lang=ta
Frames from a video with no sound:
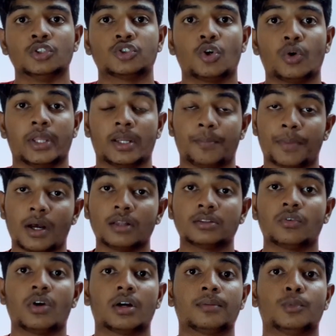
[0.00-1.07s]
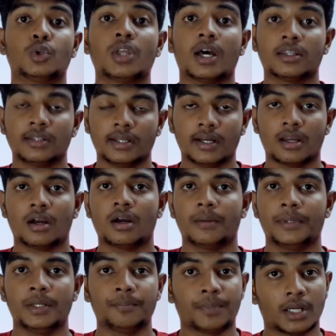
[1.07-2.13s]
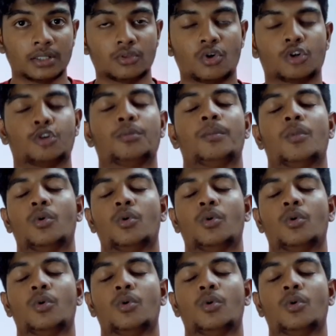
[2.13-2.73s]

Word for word: ஸோ நீங்கள் பார்த்து வாங்கும் போது அது இருக்கா அப்படின்னு பார்த்து வாங்கணும்